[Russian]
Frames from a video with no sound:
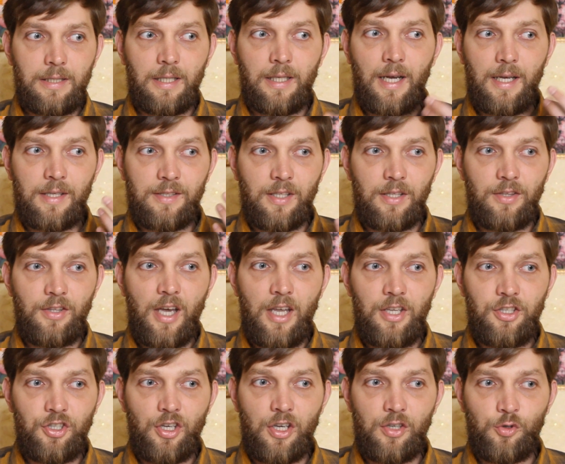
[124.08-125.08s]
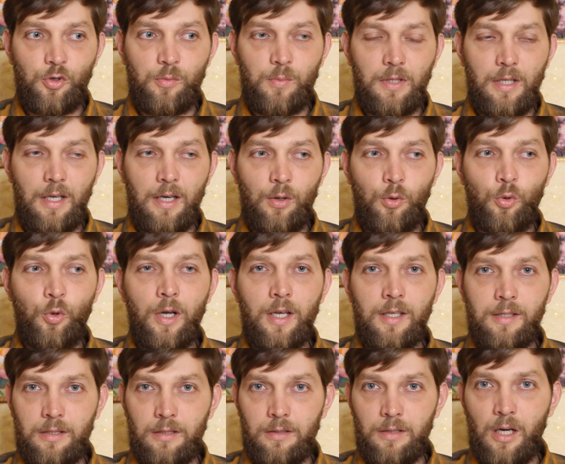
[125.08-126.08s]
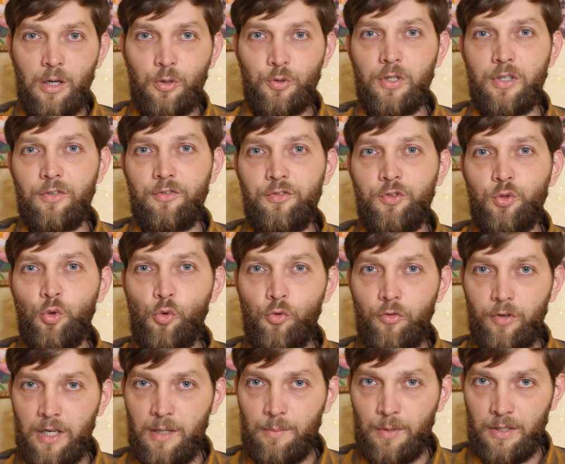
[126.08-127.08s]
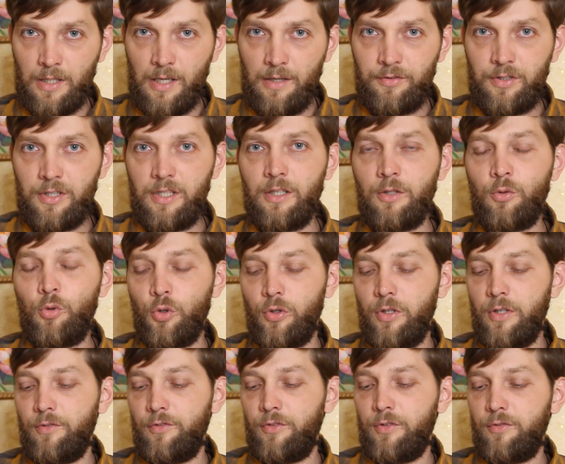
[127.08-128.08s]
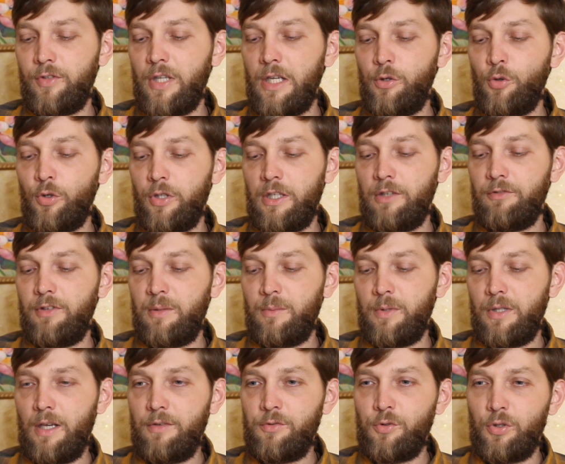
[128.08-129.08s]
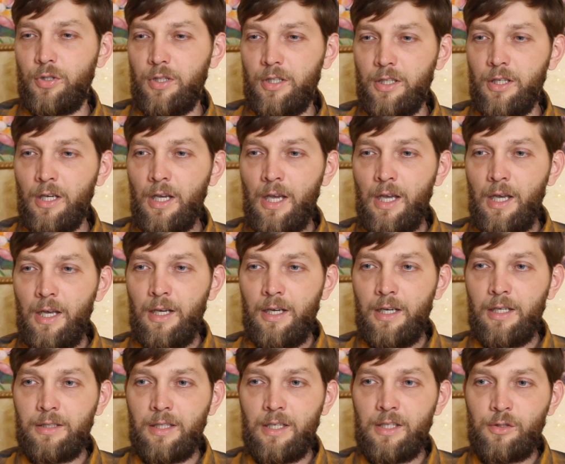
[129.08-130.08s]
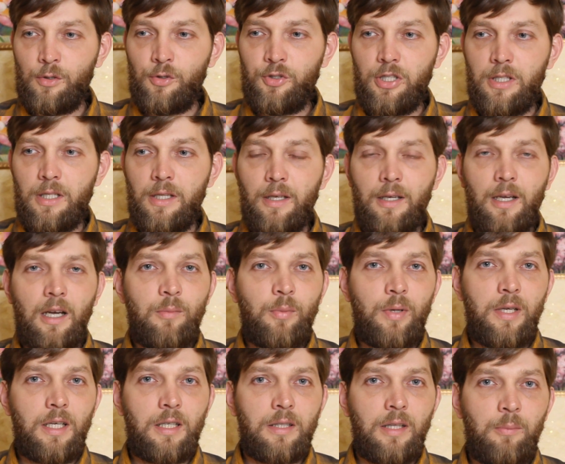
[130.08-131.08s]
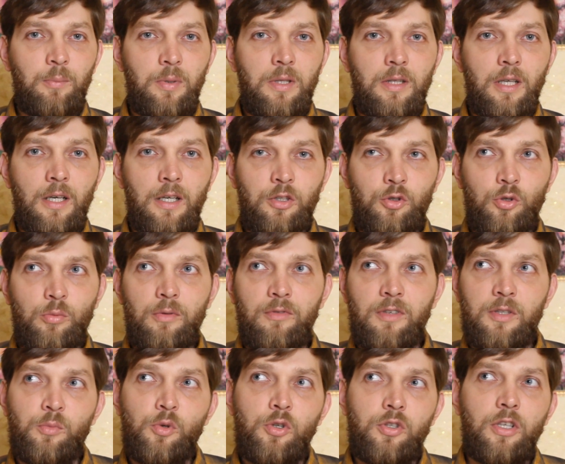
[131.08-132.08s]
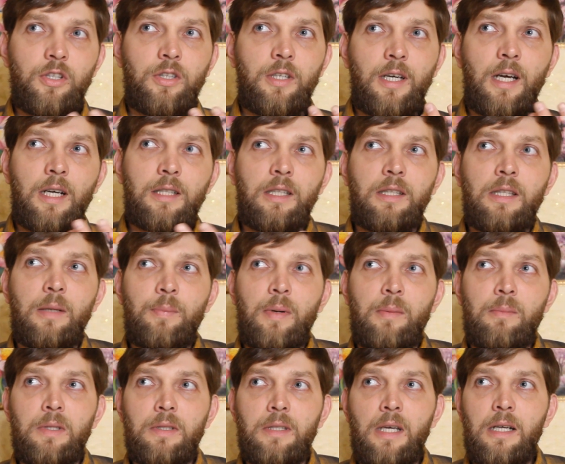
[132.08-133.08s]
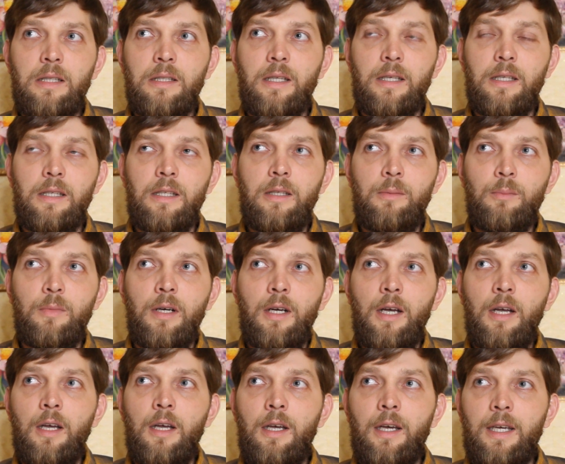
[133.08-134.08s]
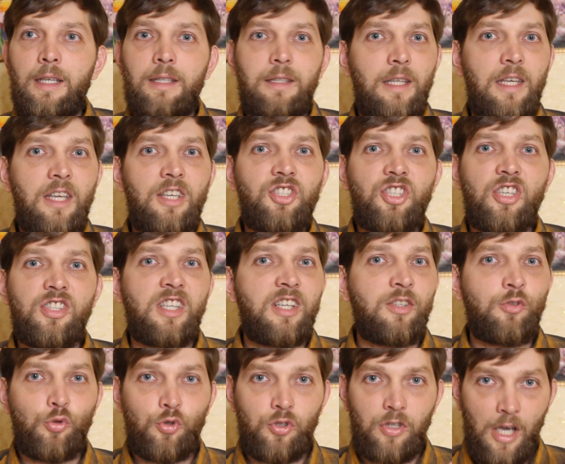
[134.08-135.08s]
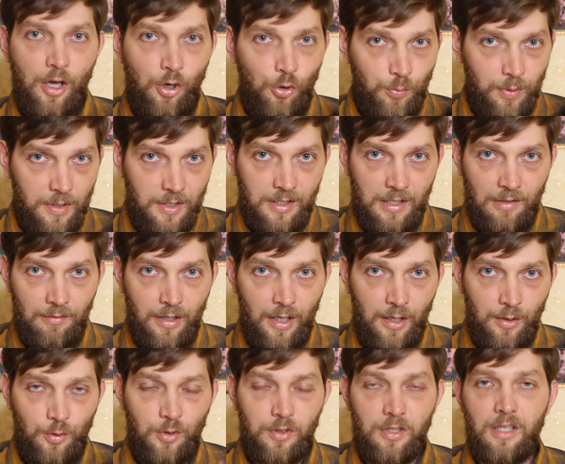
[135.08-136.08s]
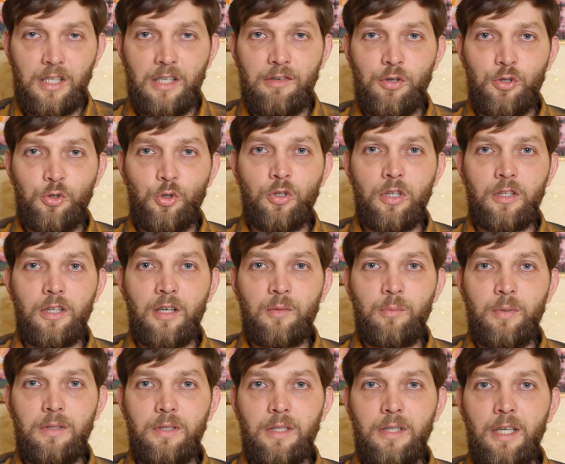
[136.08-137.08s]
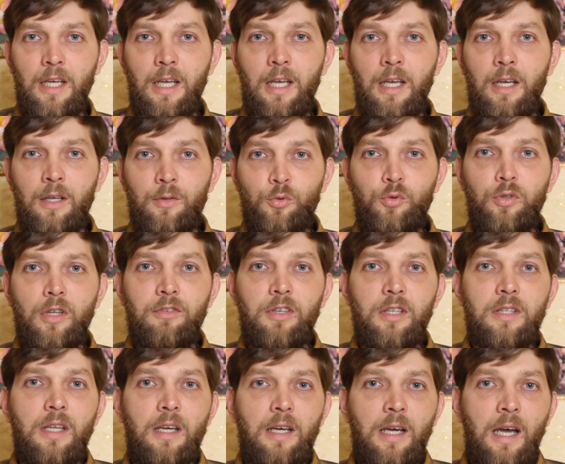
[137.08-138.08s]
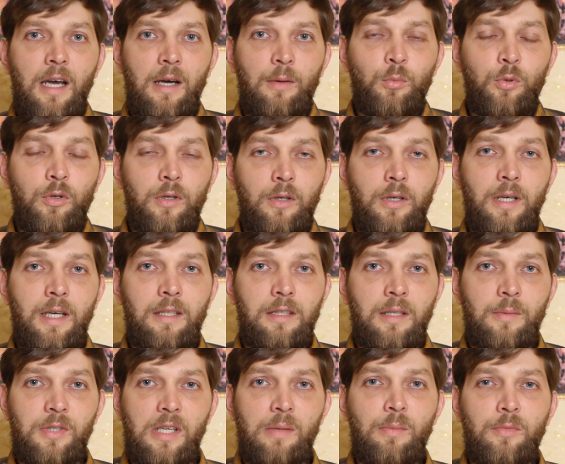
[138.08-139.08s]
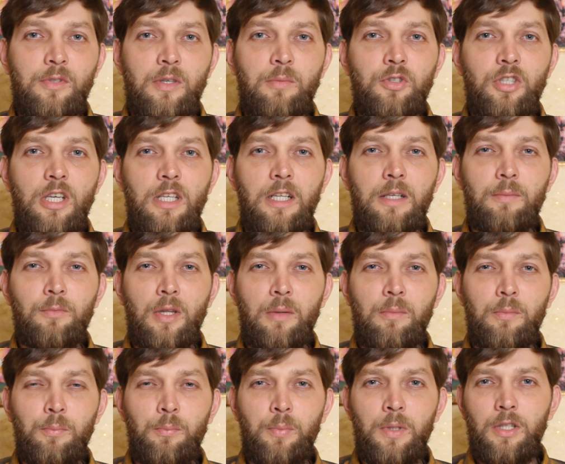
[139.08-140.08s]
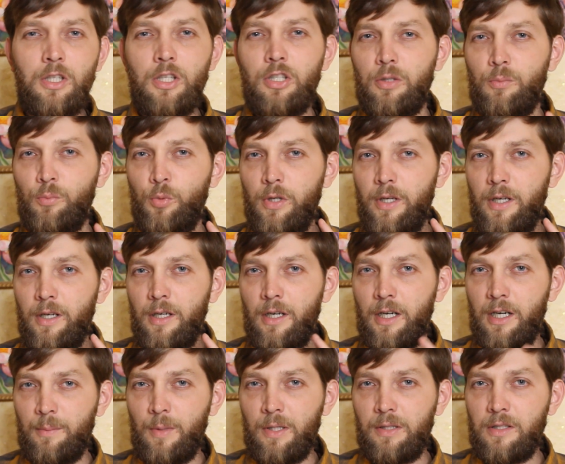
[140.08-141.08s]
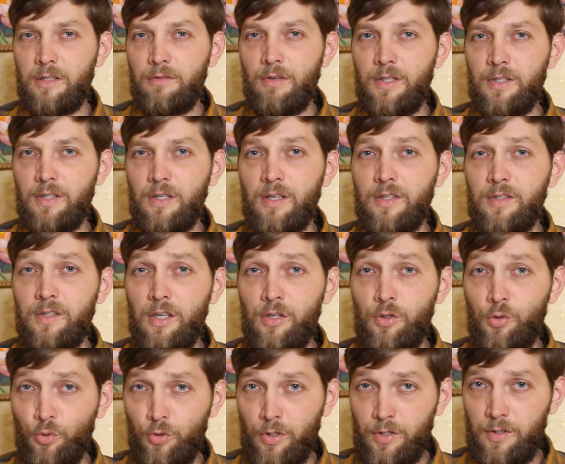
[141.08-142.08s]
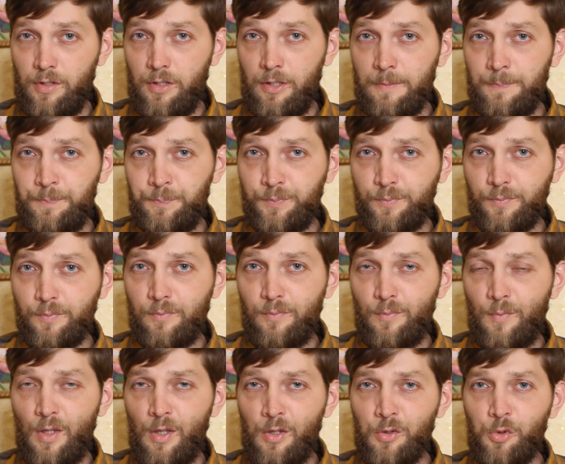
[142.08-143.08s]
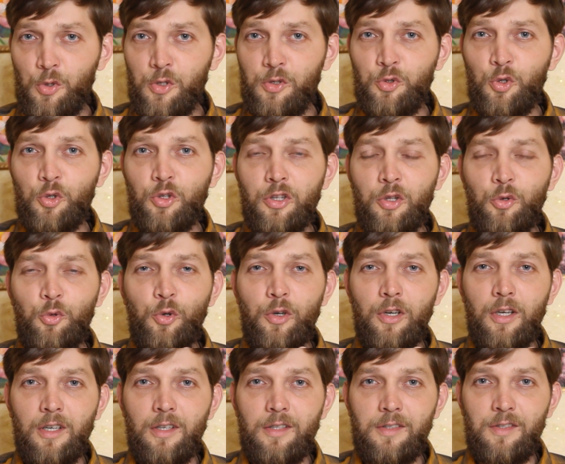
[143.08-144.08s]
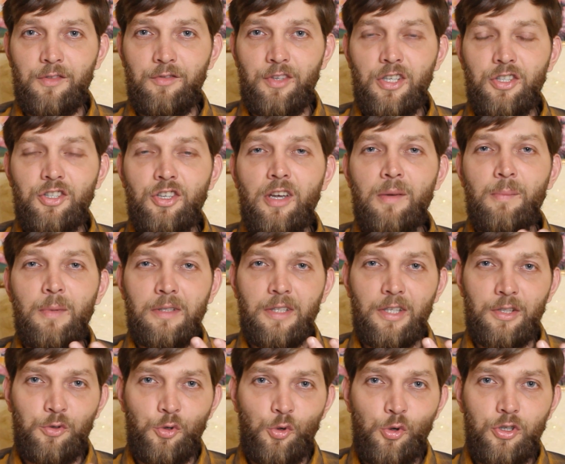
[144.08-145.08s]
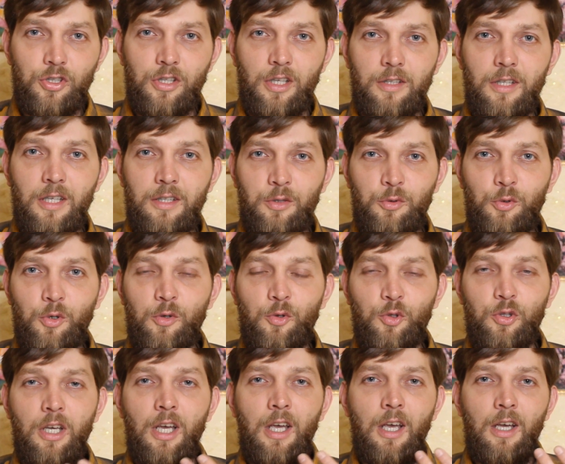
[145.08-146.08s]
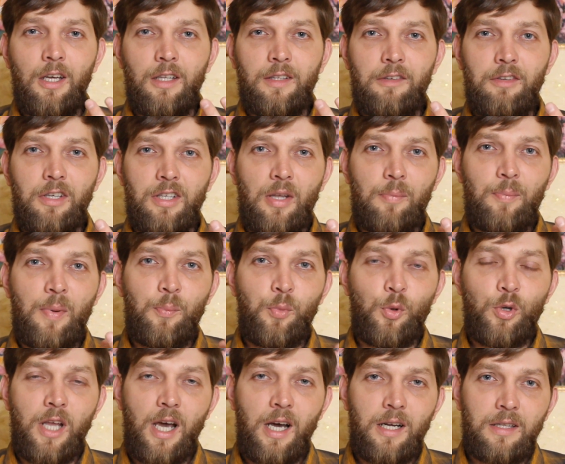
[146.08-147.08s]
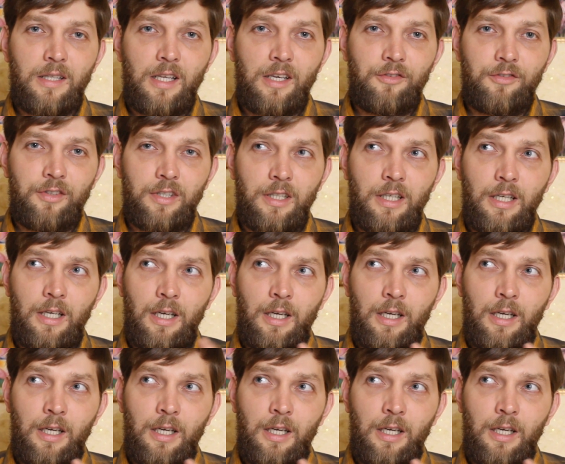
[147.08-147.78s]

такая задача, особенно у Estee Lauder в то время, да, в те годы, в далекие времена, все-таки это исключительно как бы их напиток, и чтобы, возможно, это как-то напоминало им это я сейчас рассуждаю, представляю, то есть я не говорю, что это так было, ну, наверное, об этом самом замечательном напитке, тем более аромат называется «Роса юности», то есть что-то такое свежее, молодежное, да, такое вот, наверное, популярное в